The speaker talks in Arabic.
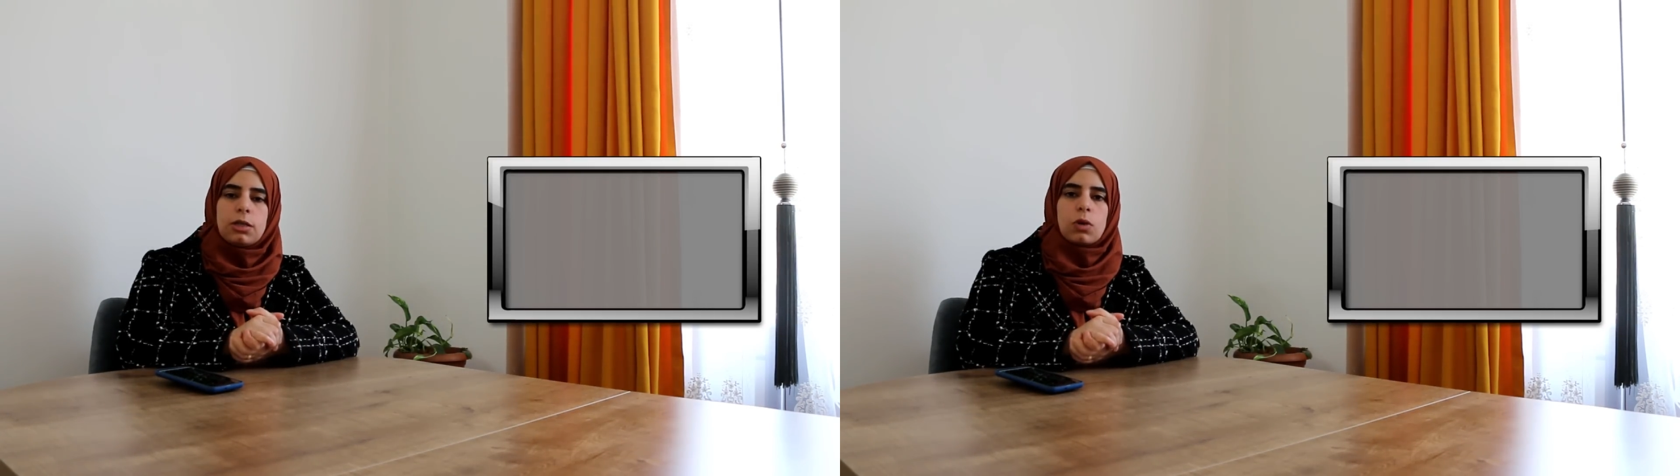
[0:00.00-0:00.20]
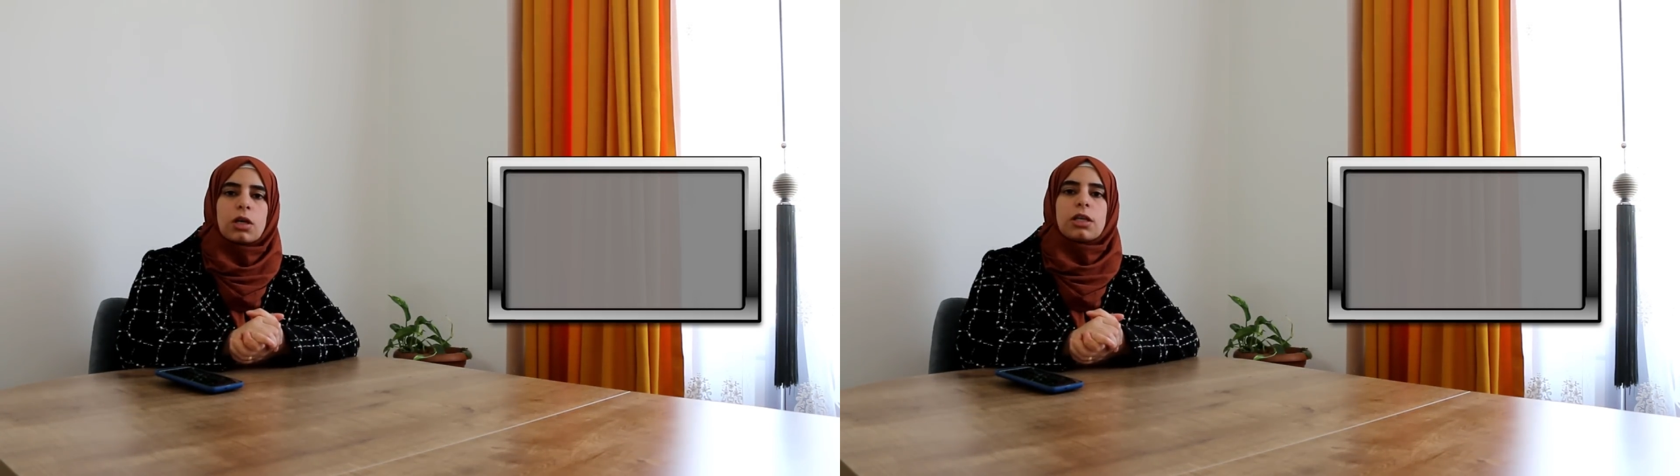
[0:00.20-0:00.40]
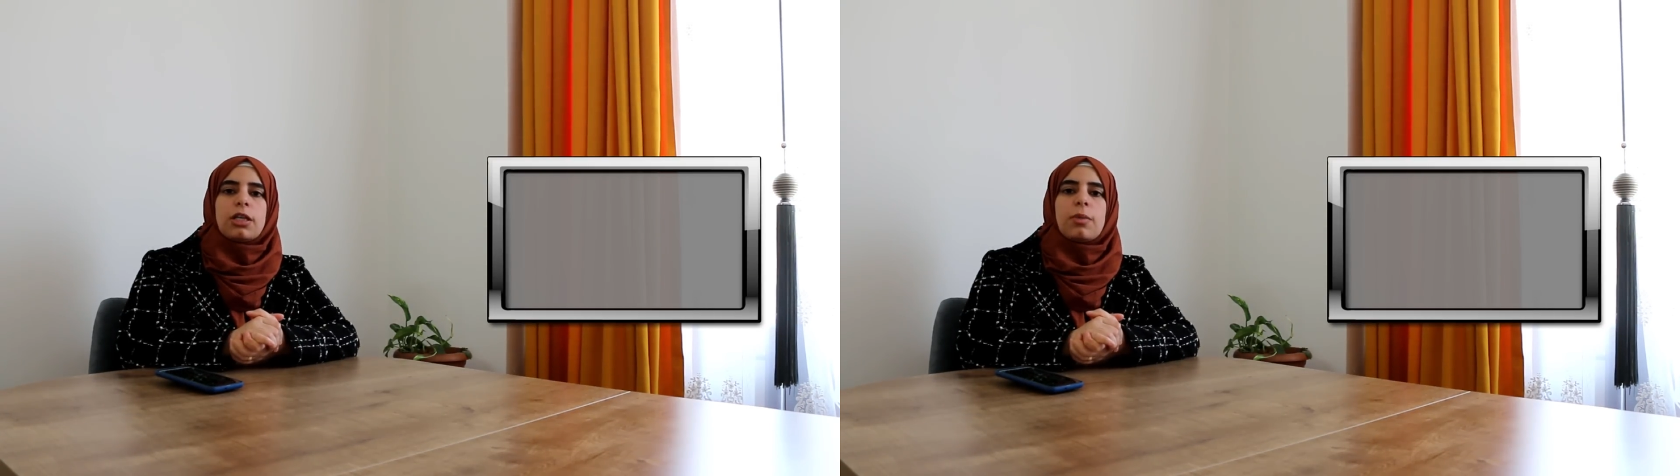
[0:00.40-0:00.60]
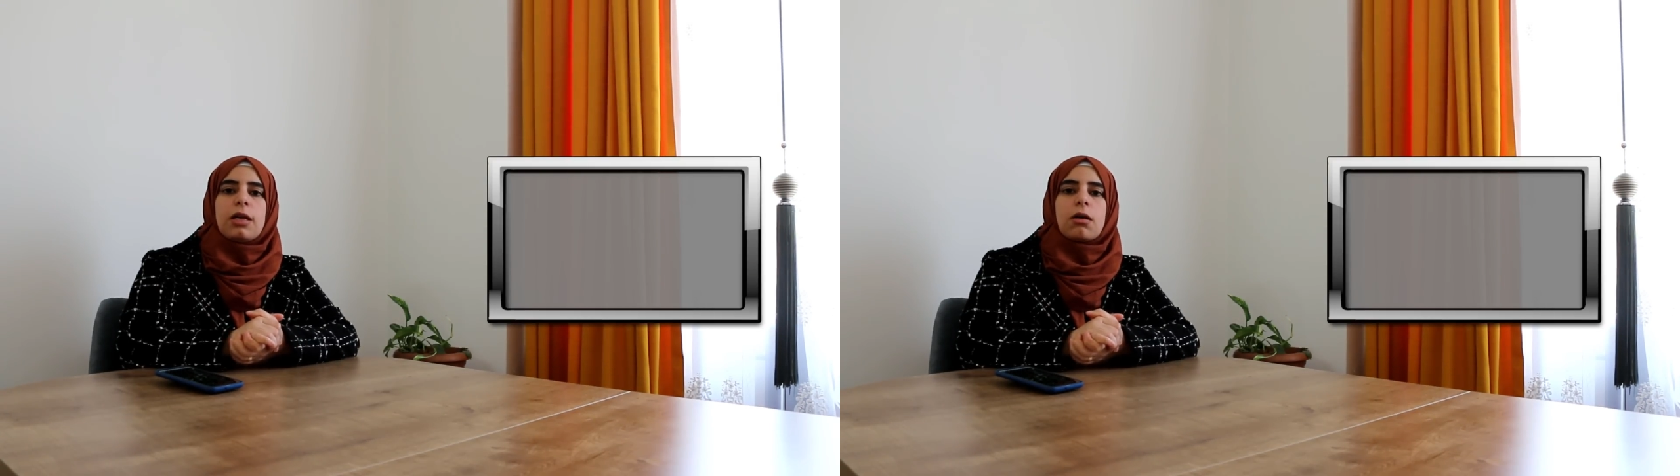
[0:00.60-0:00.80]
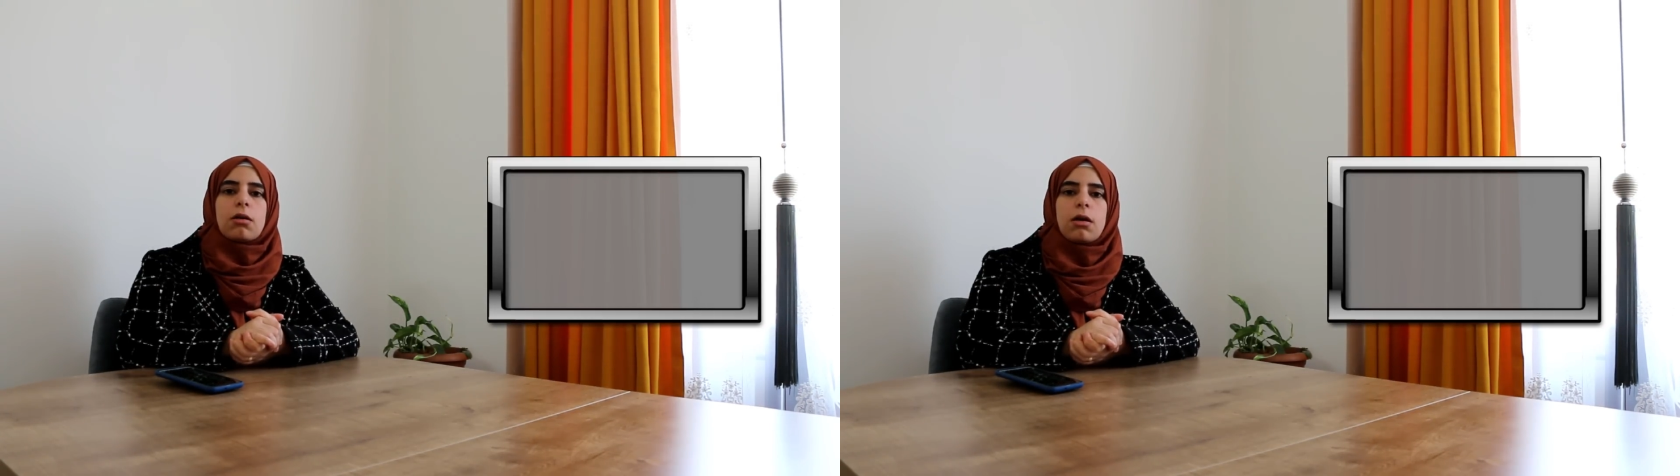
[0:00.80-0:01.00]
والقيم
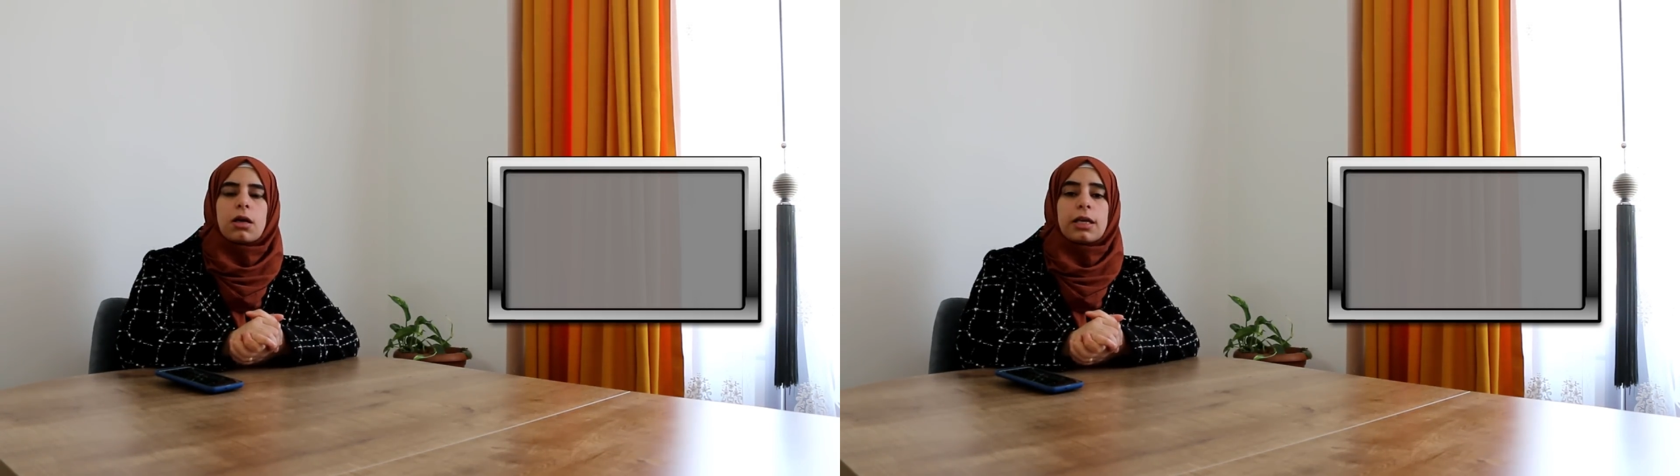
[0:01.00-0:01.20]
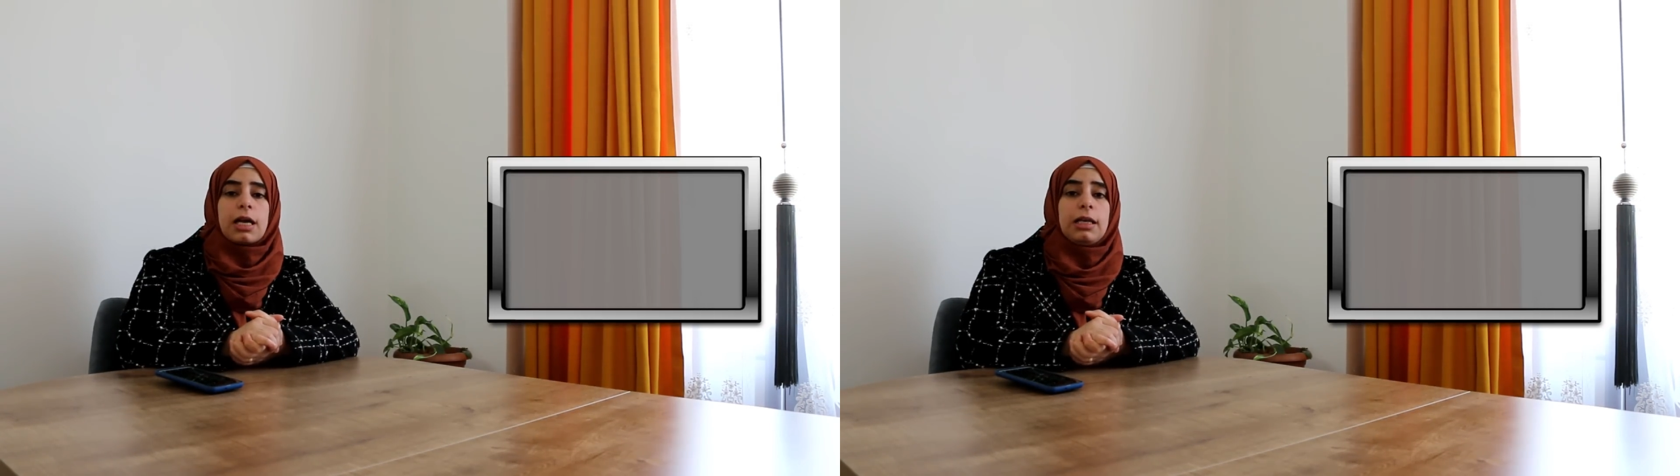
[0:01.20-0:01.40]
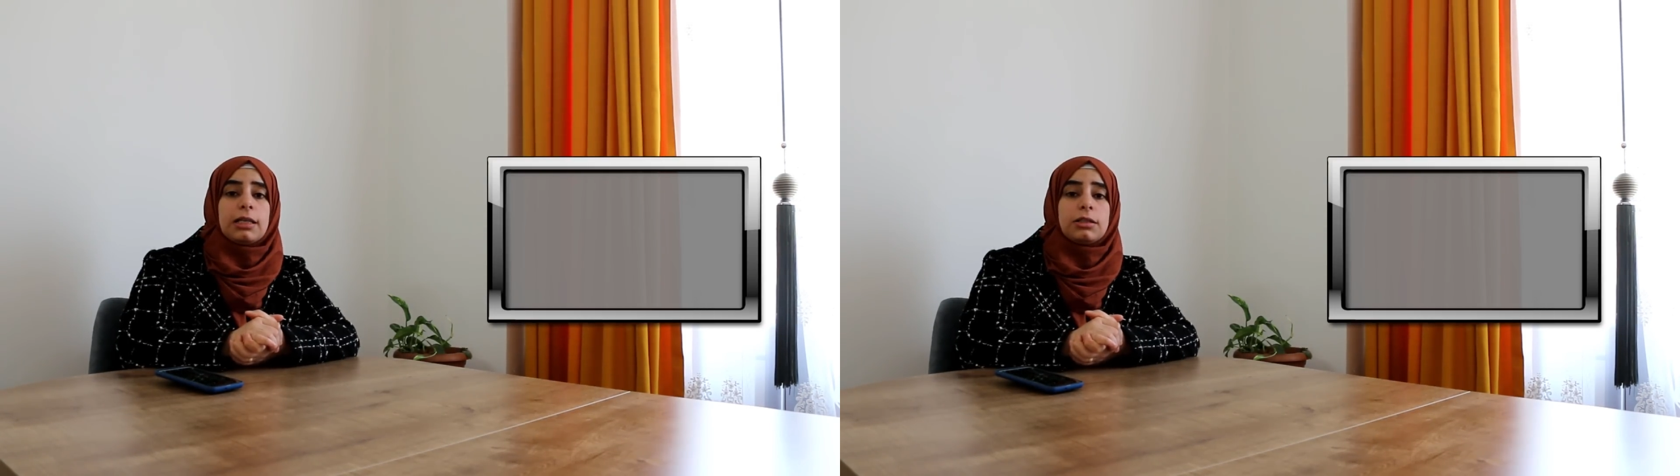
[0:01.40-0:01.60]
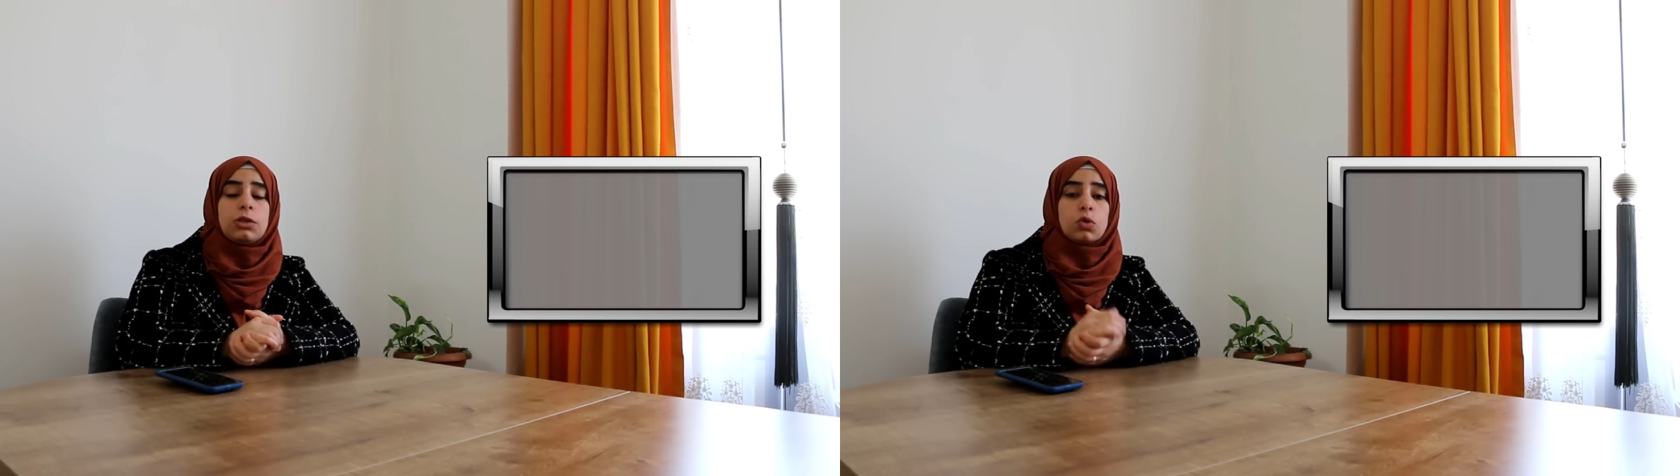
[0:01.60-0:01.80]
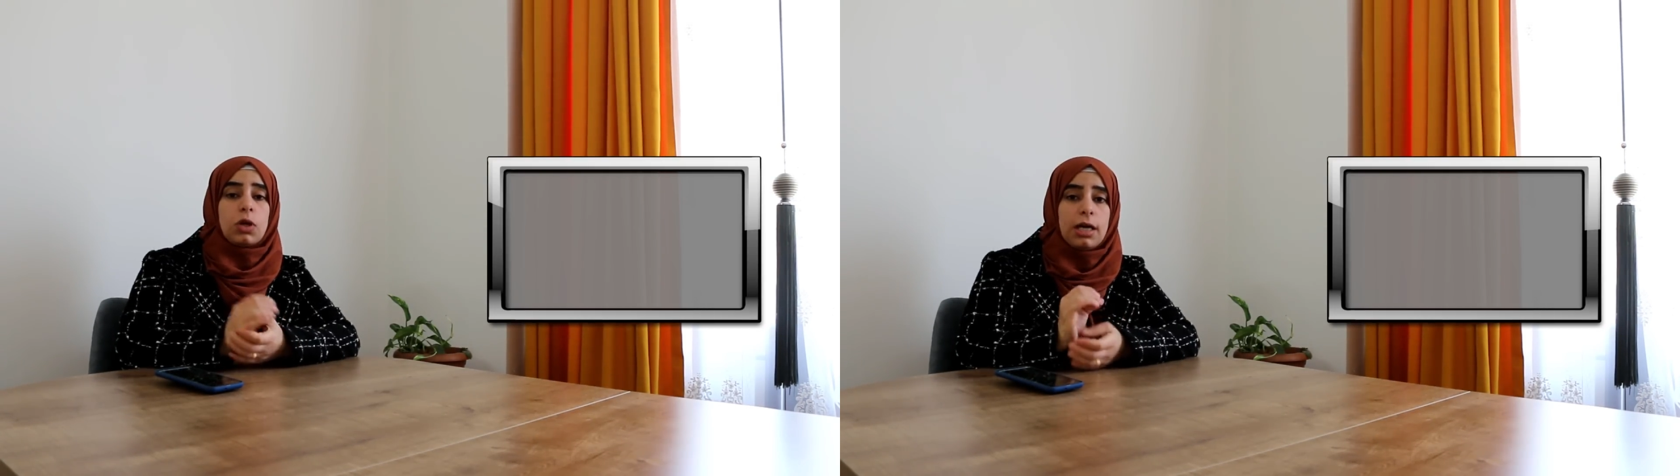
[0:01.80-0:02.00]
الأخلاقية التي
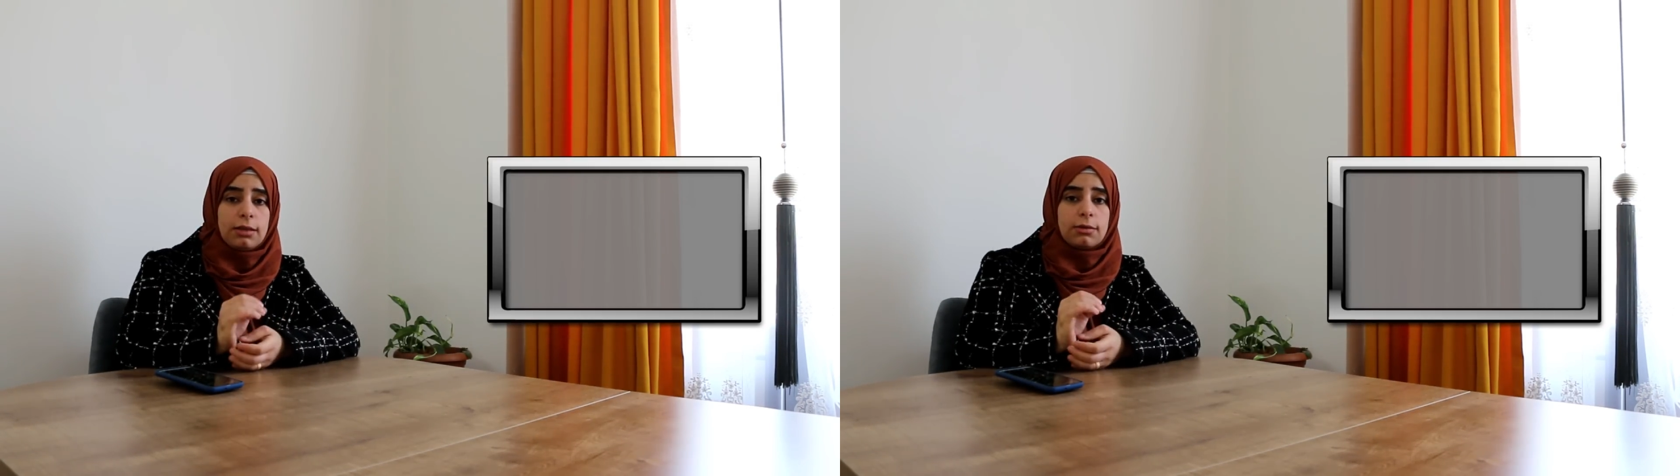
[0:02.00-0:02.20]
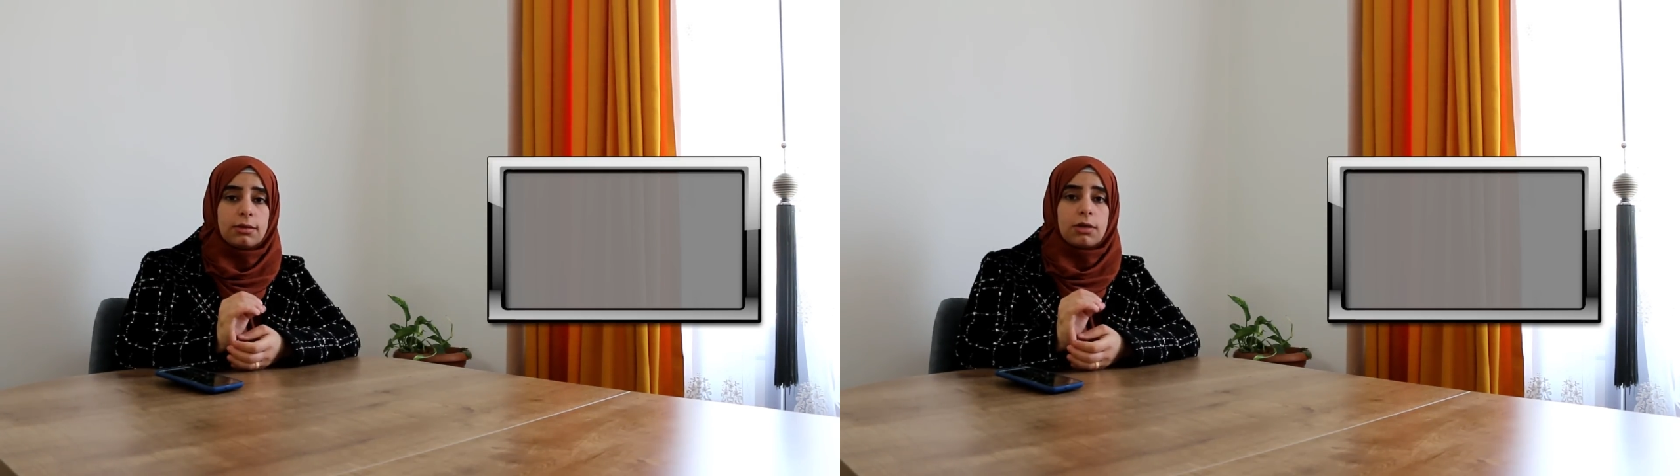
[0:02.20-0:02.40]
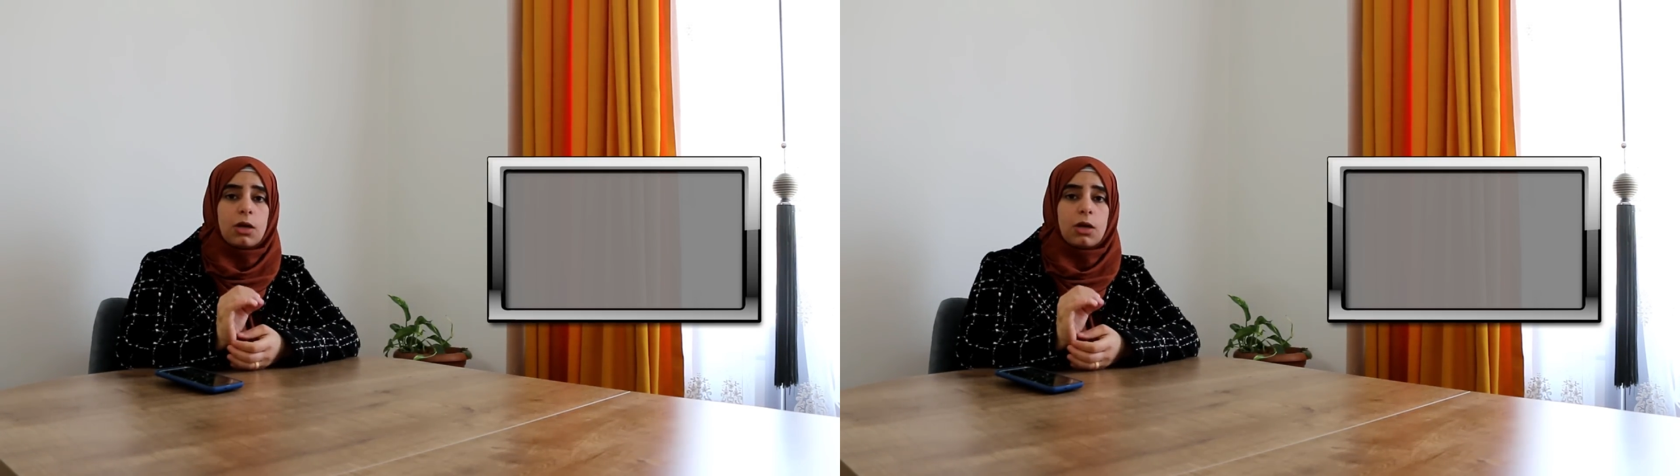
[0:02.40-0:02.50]
تحدد